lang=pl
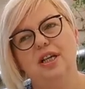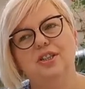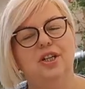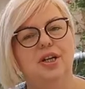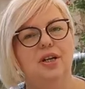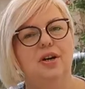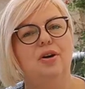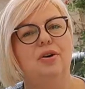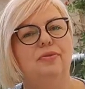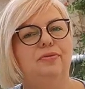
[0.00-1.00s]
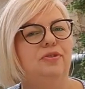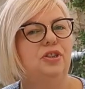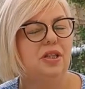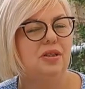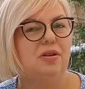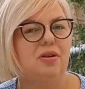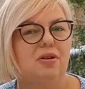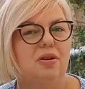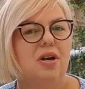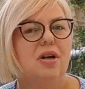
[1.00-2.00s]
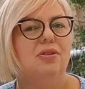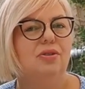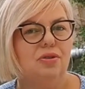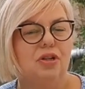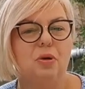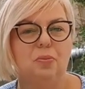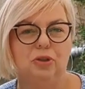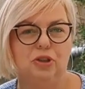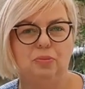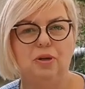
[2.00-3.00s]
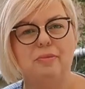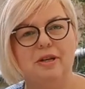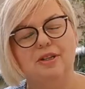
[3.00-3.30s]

także o wszystko to, czego potrzebujemy